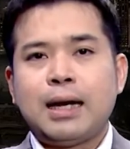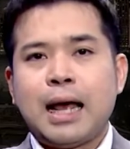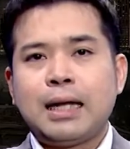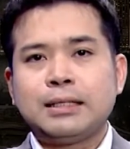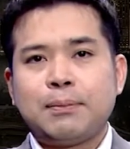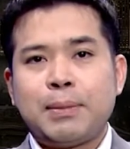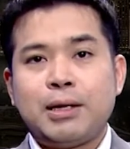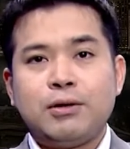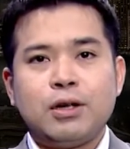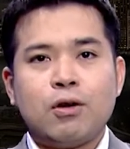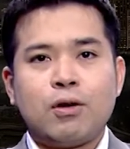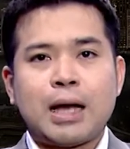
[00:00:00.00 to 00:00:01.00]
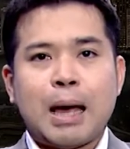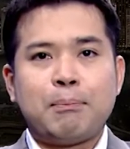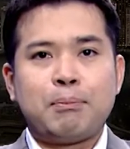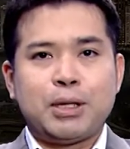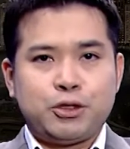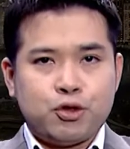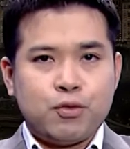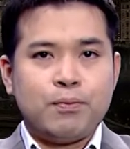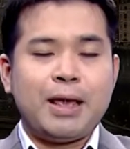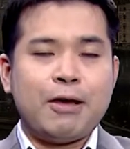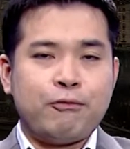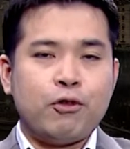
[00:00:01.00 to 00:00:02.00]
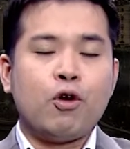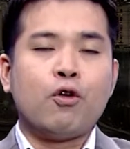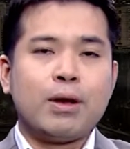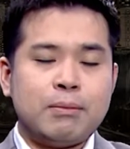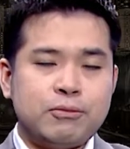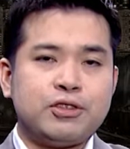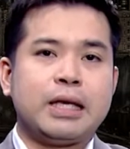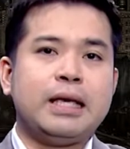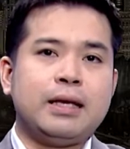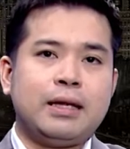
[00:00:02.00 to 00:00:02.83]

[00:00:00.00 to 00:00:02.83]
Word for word: น่าจะเป็นเรื่องของการประชุม FOMC